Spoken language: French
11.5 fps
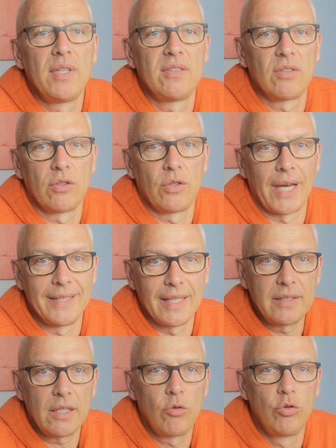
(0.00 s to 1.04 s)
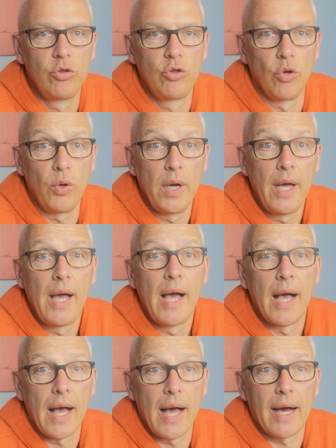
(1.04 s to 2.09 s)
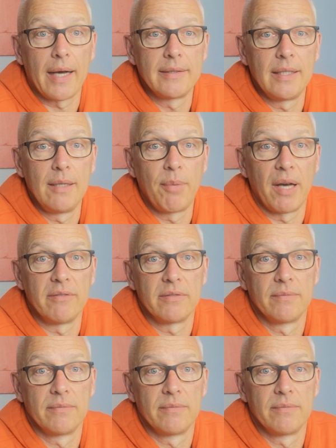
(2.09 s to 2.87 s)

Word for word: descendre dans la dernière couche d'eau à raser l'épave.